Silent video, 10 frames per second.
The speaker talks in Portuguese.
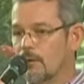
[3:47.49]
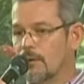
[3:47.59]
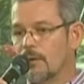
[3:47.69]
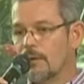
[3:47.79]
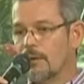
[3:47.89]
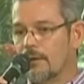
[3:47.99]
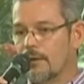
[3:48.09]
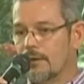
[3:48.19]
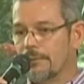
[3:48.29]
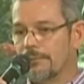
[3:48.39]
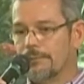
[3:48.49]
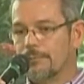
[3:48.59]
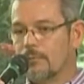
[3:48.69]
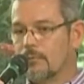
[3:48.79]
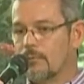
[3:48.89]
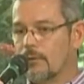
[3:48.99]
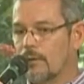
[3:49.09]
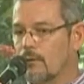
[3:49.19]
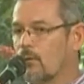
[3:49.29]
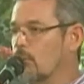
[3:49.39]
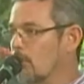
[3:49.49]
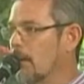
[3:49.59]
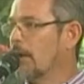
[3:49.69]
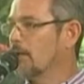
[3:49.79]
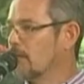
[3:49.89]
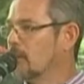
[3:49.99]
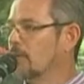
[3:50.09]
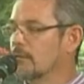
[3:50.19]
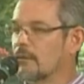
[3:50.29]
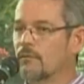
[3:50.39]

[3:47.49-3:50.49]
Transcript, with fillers: é, ocupadas. Ocupadas, né?